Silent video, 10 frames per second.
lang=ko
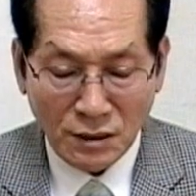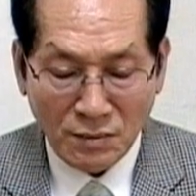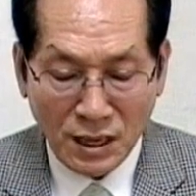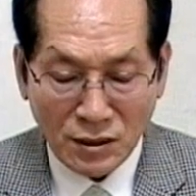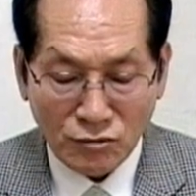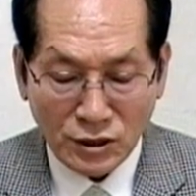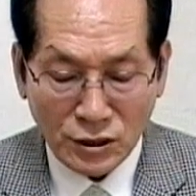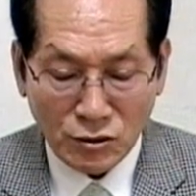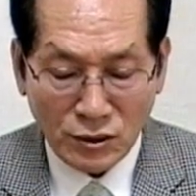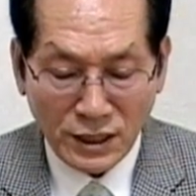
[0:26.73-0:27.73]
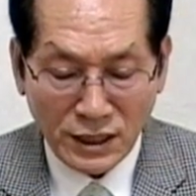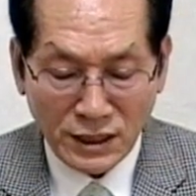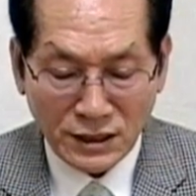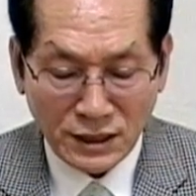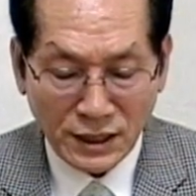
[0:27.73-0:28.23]
망군의 여호와
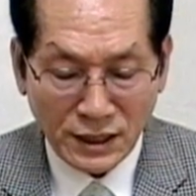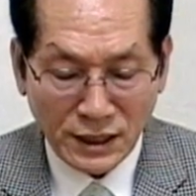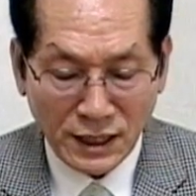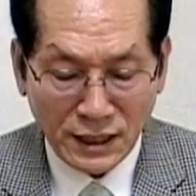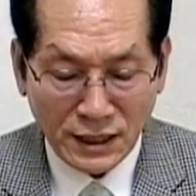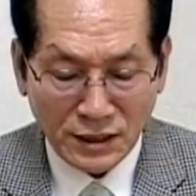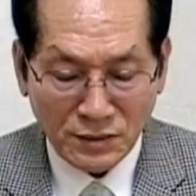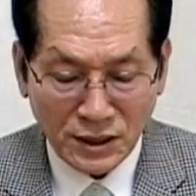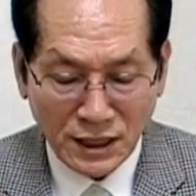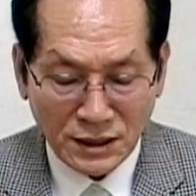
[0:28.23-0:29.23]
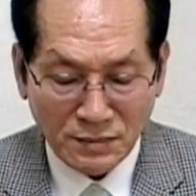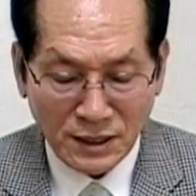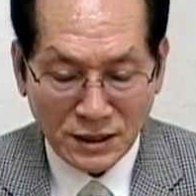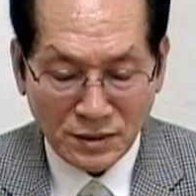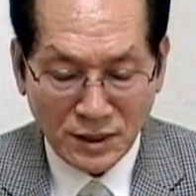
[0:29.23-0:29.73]
이스라엘의 하나님이 이같이
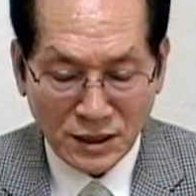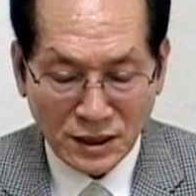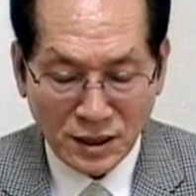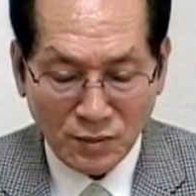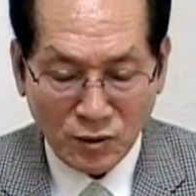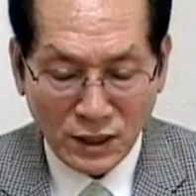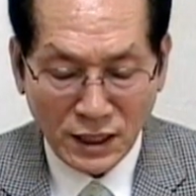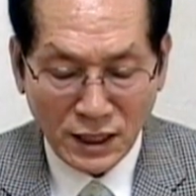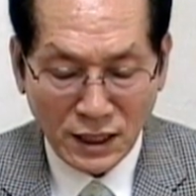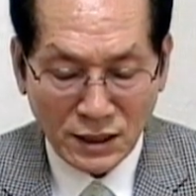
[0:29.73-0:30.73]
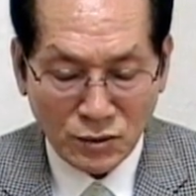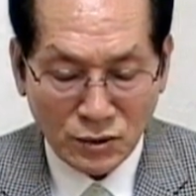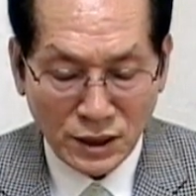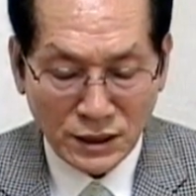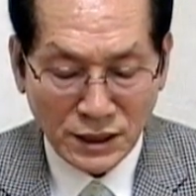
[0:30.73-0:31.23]
말씀하시되 보라 내가
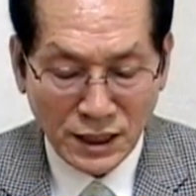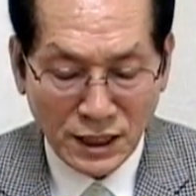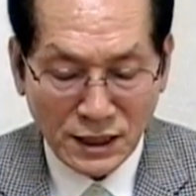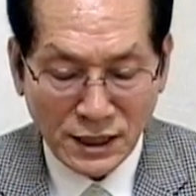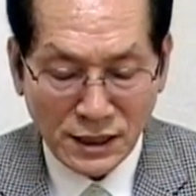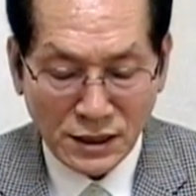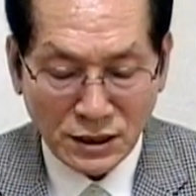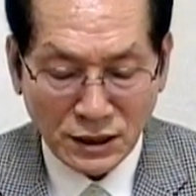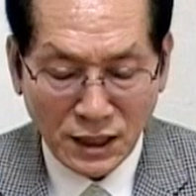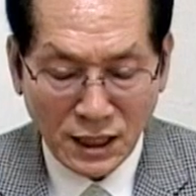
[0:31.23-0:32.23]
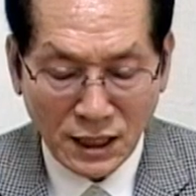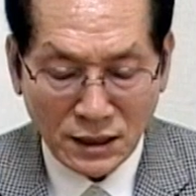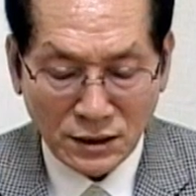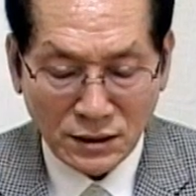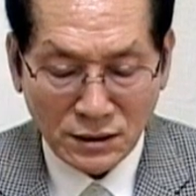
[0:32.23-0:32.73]
이곳에 재앙을 내릴 것이라
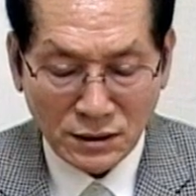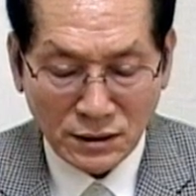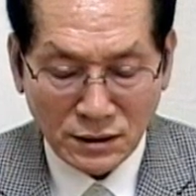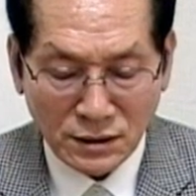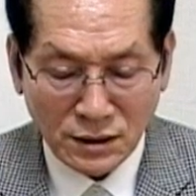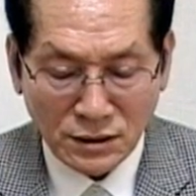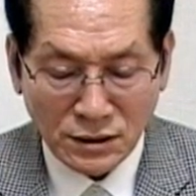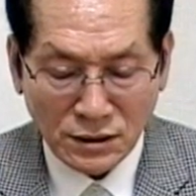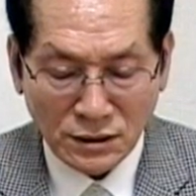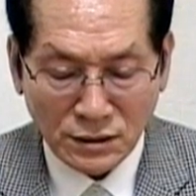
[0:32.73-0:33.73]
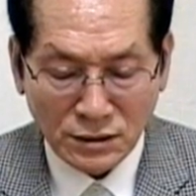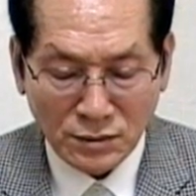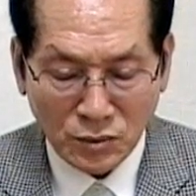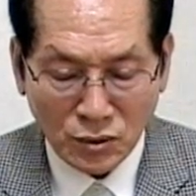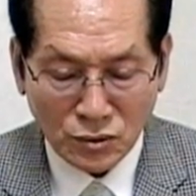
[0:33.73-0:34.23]
그들 그것을
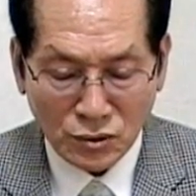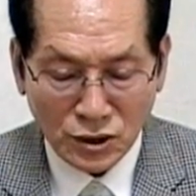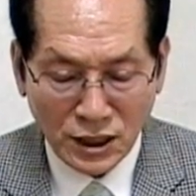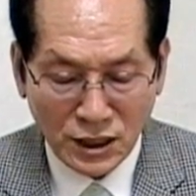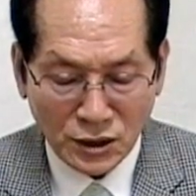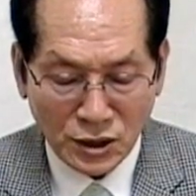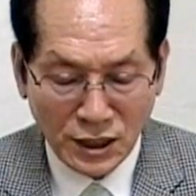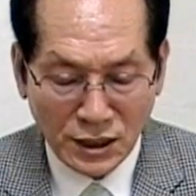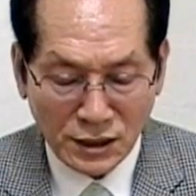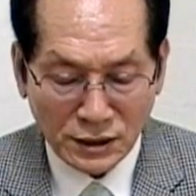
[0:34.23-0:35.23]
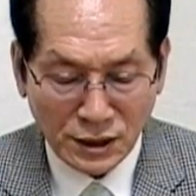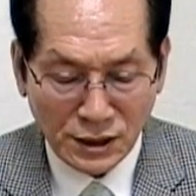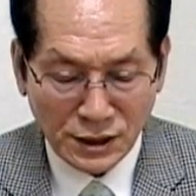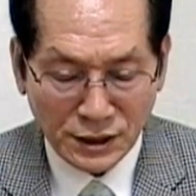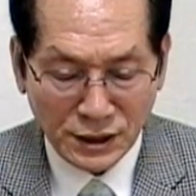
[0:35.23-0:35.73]
듣는 모든 자가 귀가 열
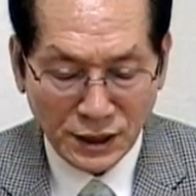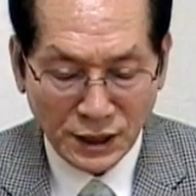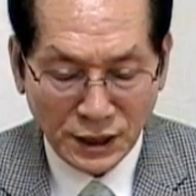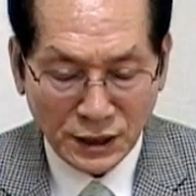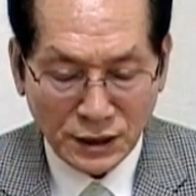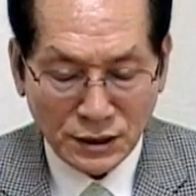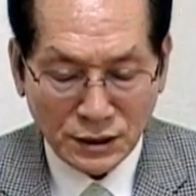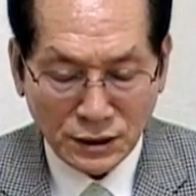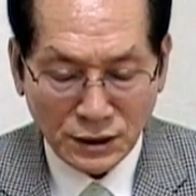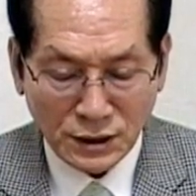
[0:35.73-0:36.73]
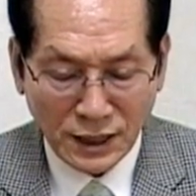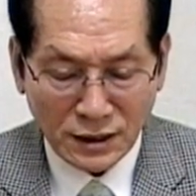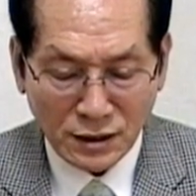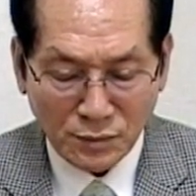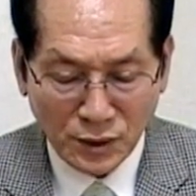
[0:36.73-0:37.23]
떨리니 이는 그들이
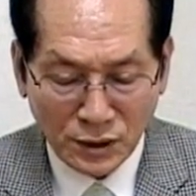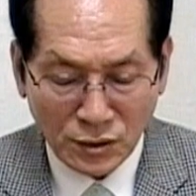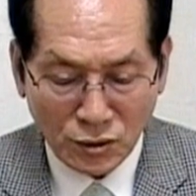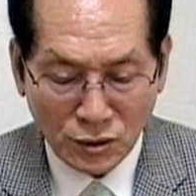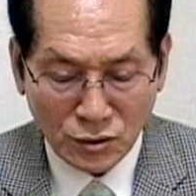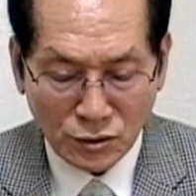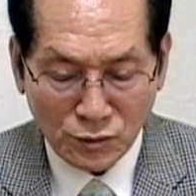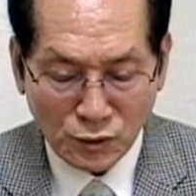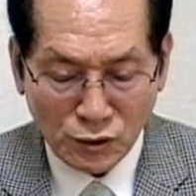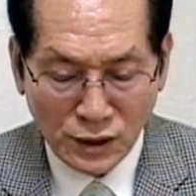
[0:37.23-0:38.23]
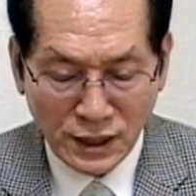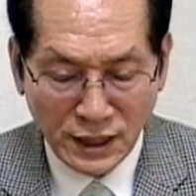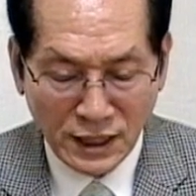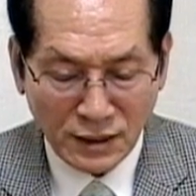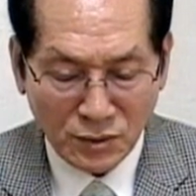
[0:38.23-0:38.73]
나를 버리고 이곳을
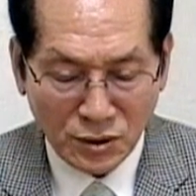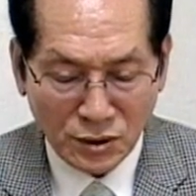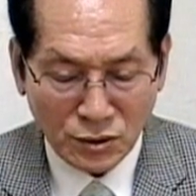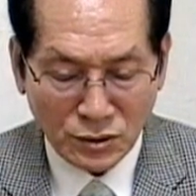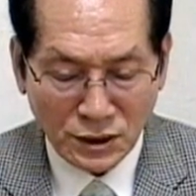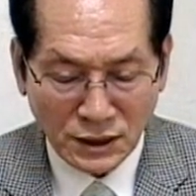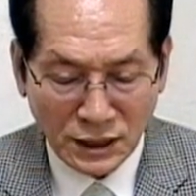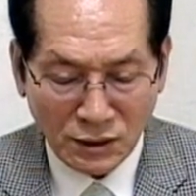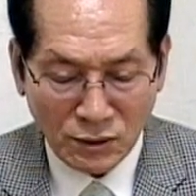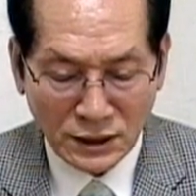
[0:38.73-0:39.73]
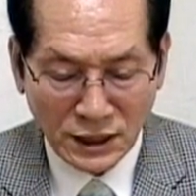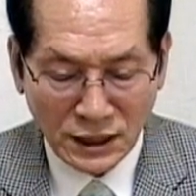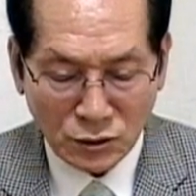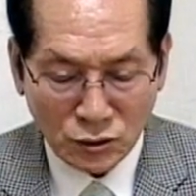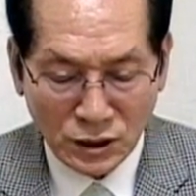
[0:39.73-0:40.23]
불결하게 하며 이곳에 자기와
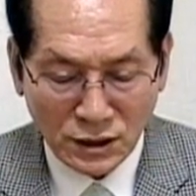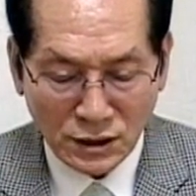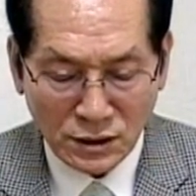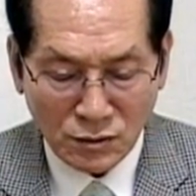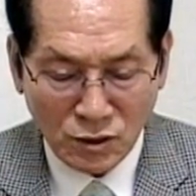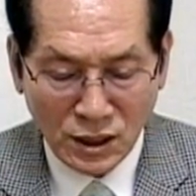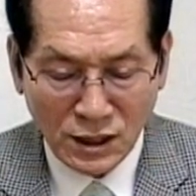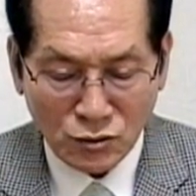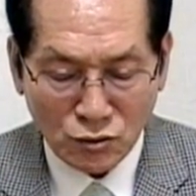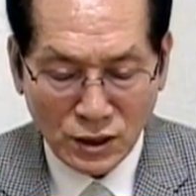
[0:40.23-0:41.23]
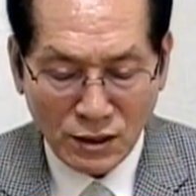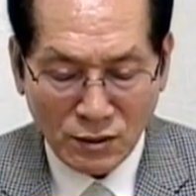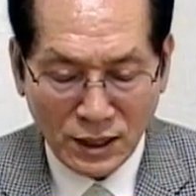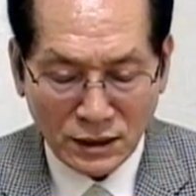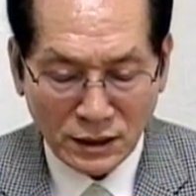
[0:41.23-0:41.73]
자기 조상들과 유다
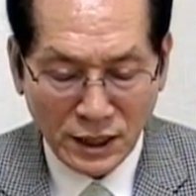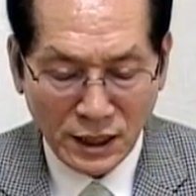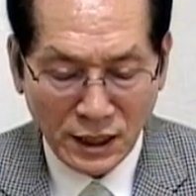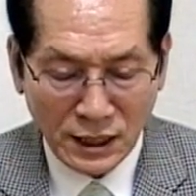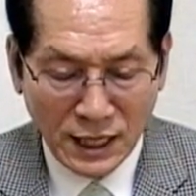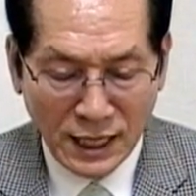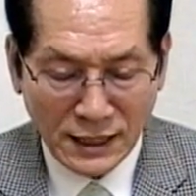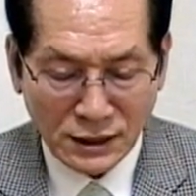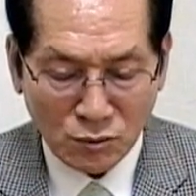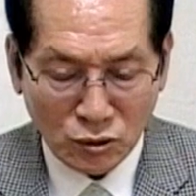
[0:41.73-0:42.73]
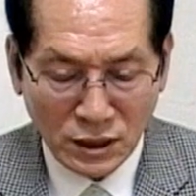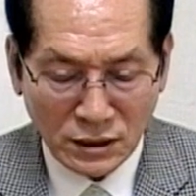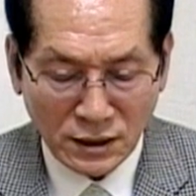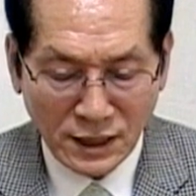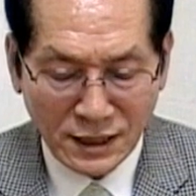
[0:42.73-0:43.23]
왕들의 알지
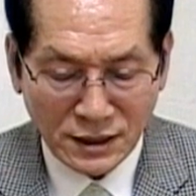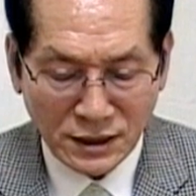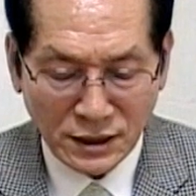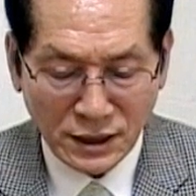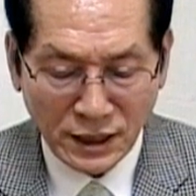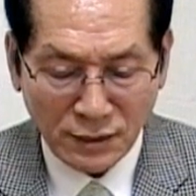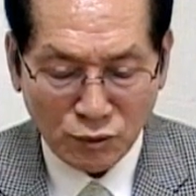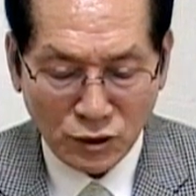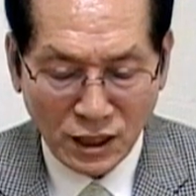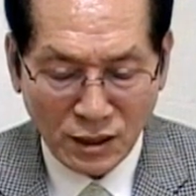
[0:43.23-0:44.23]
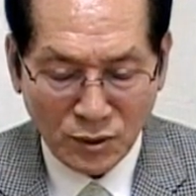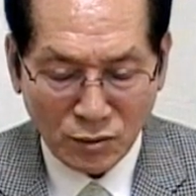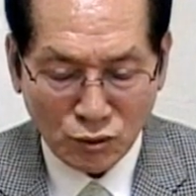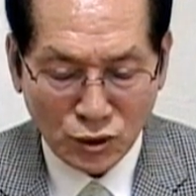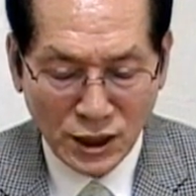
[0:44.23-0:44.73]
못하던 다른 신들에게 분양하며
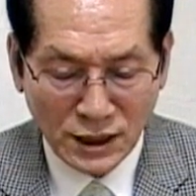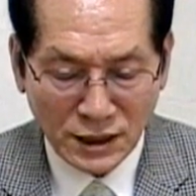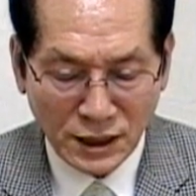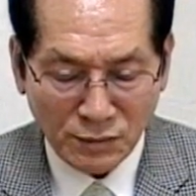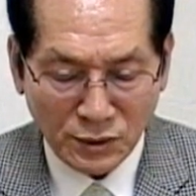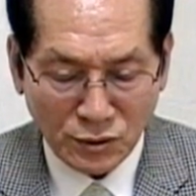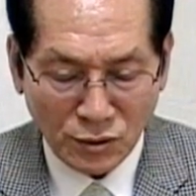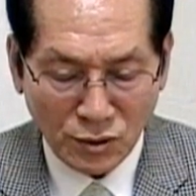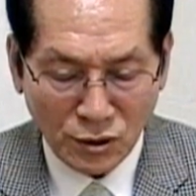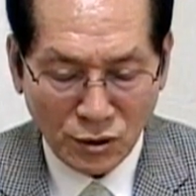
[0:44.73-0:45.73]
무죄한 자의 피로